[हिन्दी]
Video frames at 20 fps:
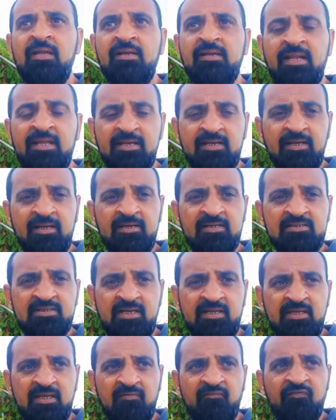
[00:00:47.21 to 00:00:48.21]
नहीं करने
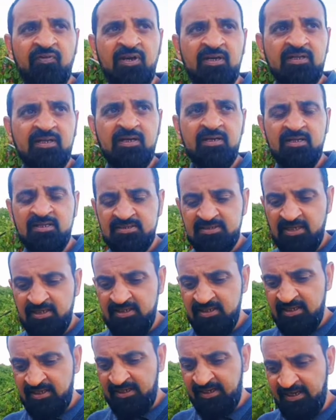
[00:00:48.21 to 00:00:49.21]
चाहिए वेट करना
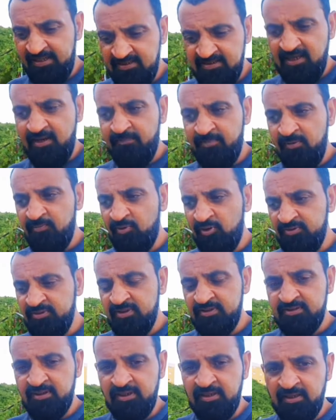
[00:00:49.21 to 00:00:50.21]
चाहिए कैसे आपने
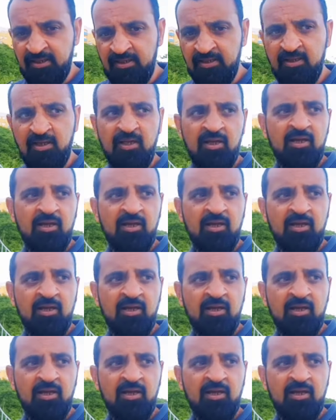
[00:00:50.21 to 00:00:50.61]
प्रोसेस करना है